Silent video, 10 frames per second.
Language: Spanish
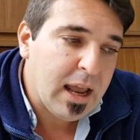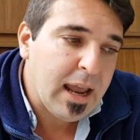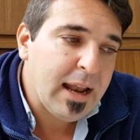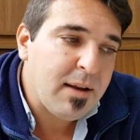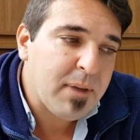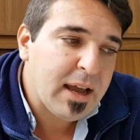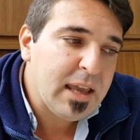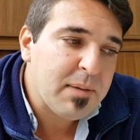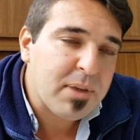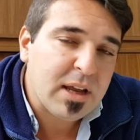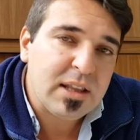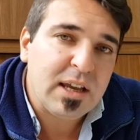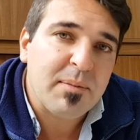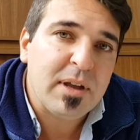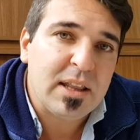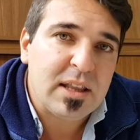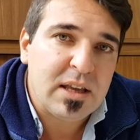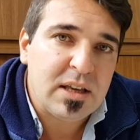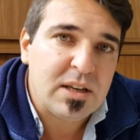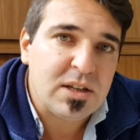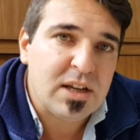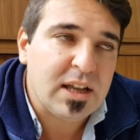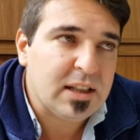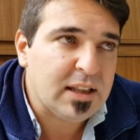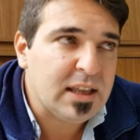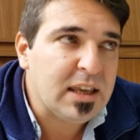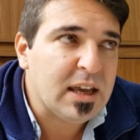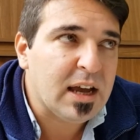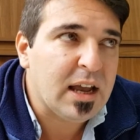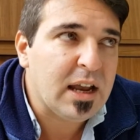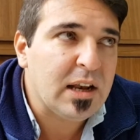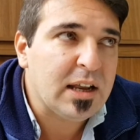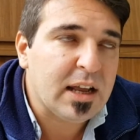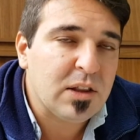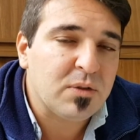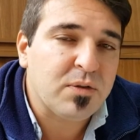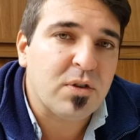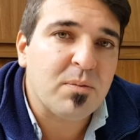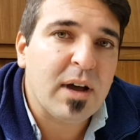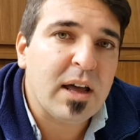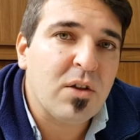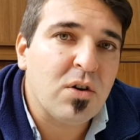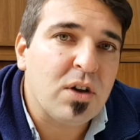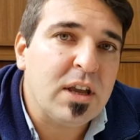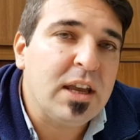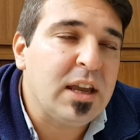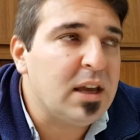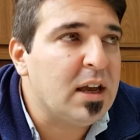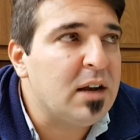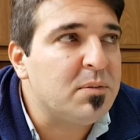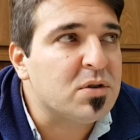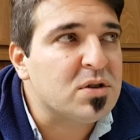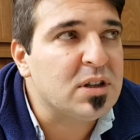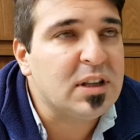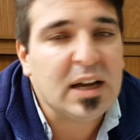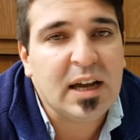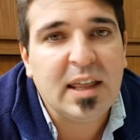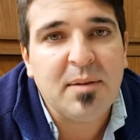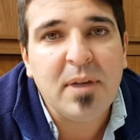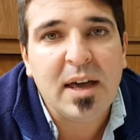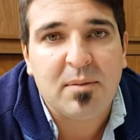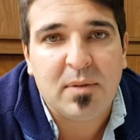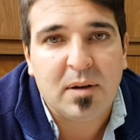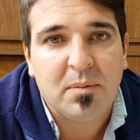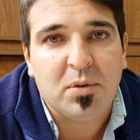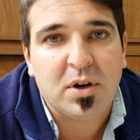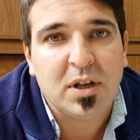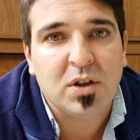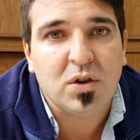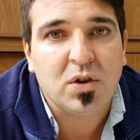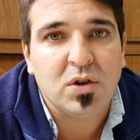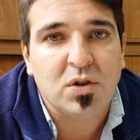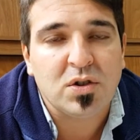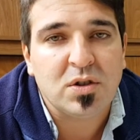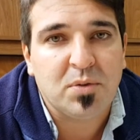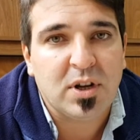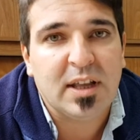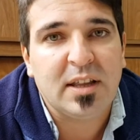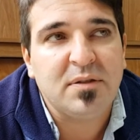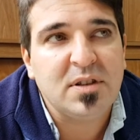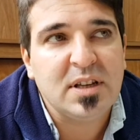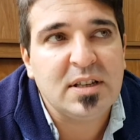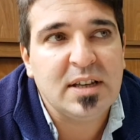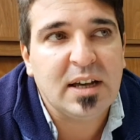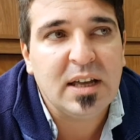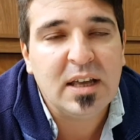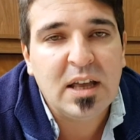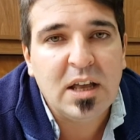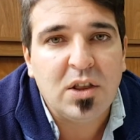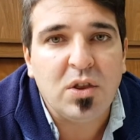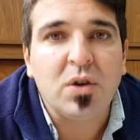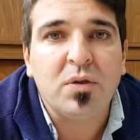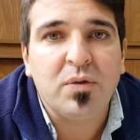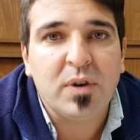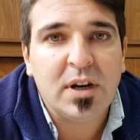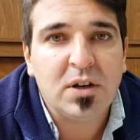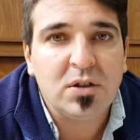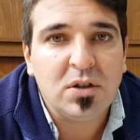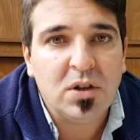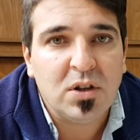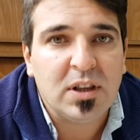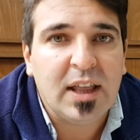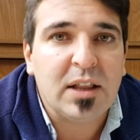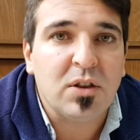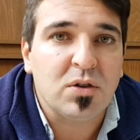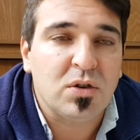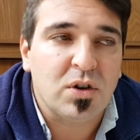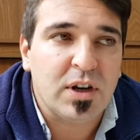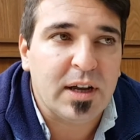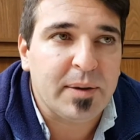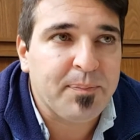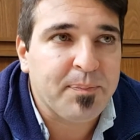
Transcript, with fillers: el maíz prácticamente ya tenía el grano formado y el porcentaje de merma por, estos, por estas deficiencias no fueron tan notorias.